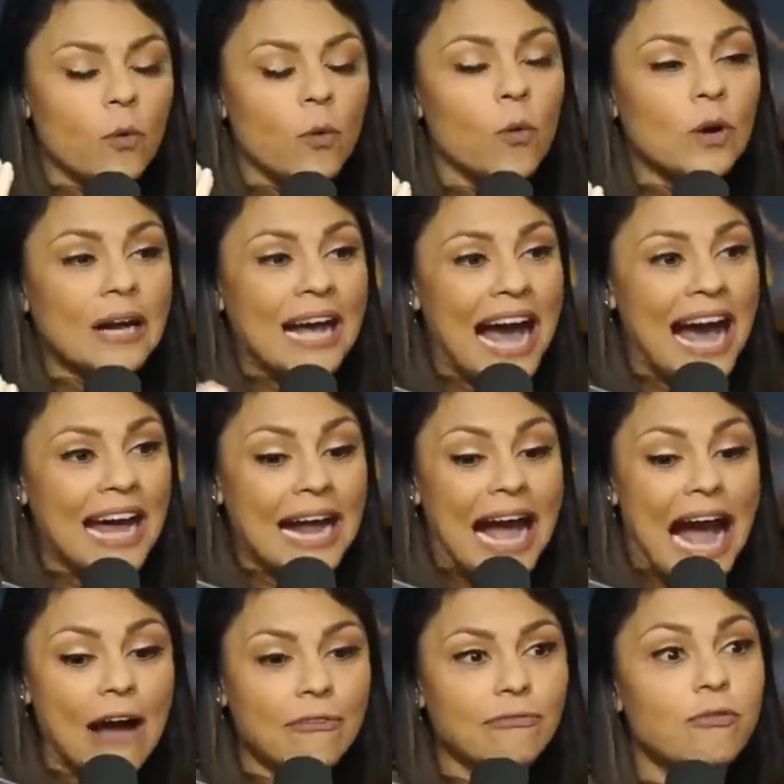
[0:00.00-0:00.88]
O cara
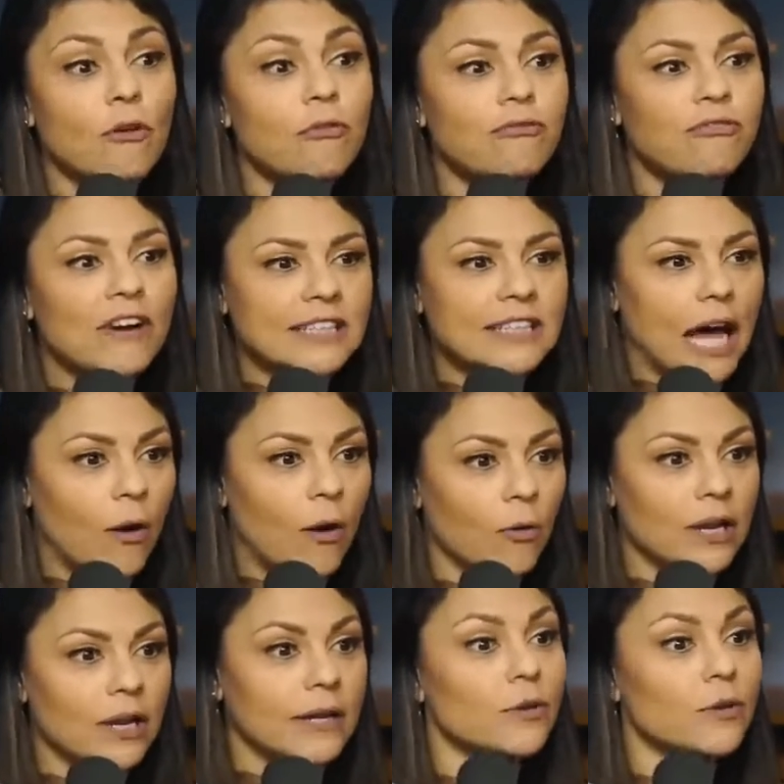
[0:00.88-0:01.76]
afofando a
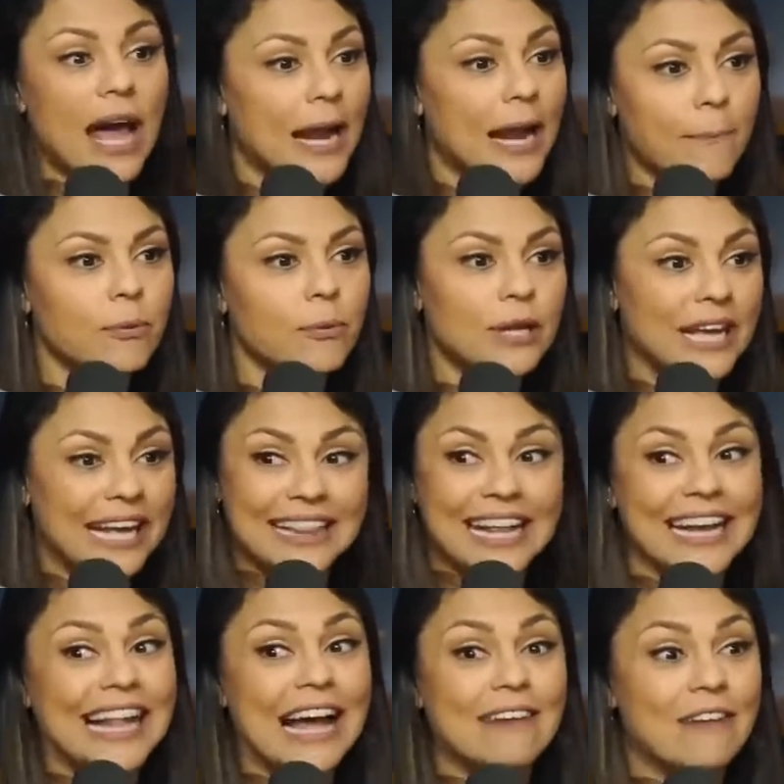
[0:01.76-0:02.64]
rola. Não era punheta,
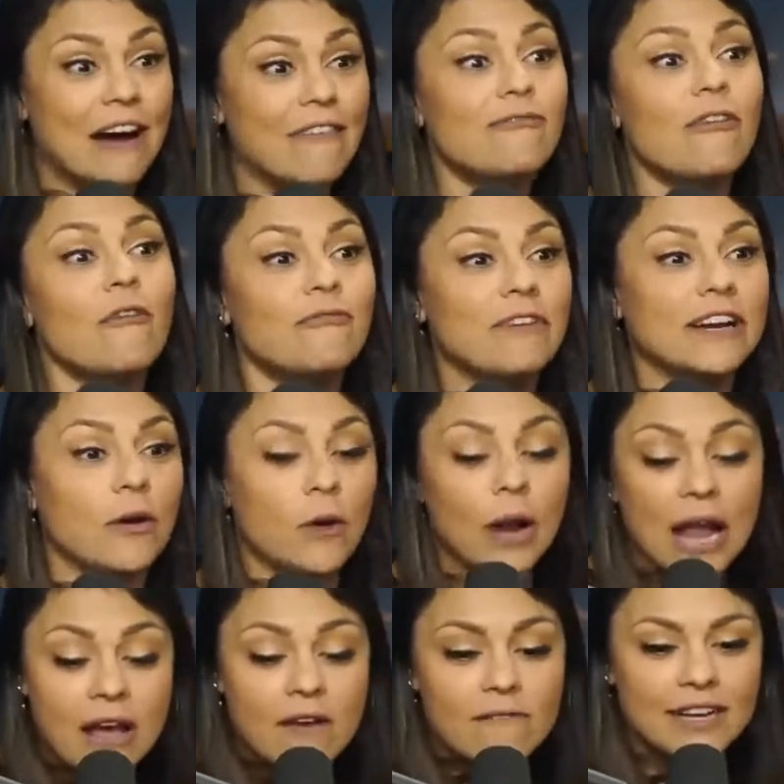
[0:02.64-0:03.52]
ele tava afofando a
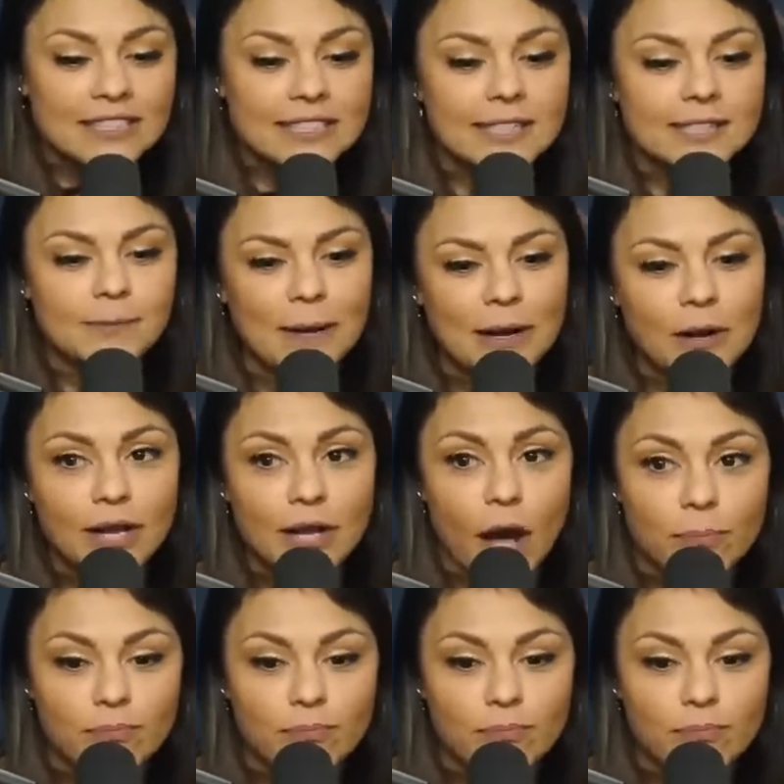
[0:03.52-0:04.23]
rola. Fazia é super legal.